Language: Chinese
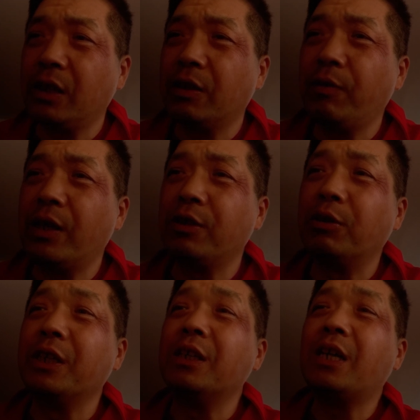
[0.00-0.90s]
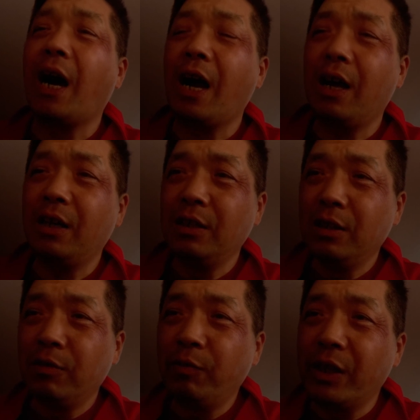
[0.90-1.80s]
那个为了有灵感，
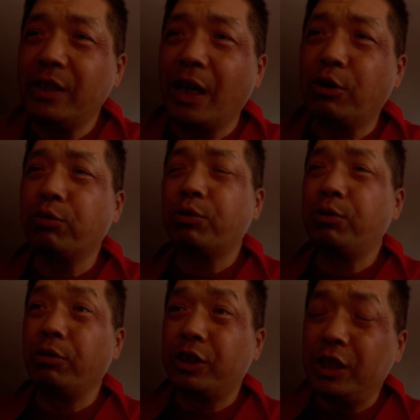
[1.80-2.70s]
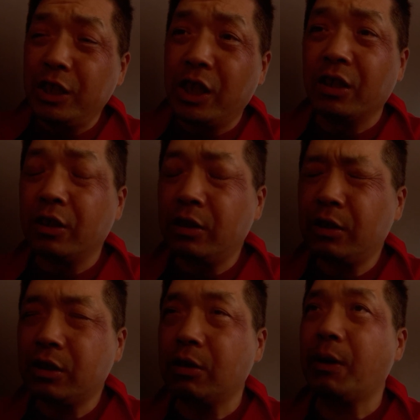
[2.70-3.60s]
为了演出的时候有激情，
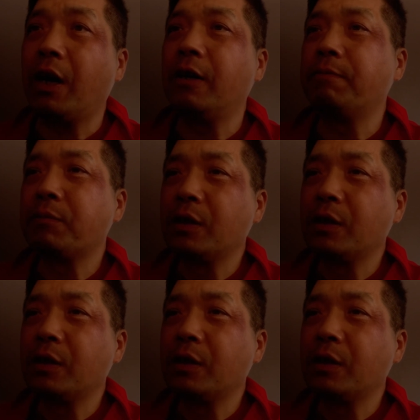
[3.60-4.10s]
是吧？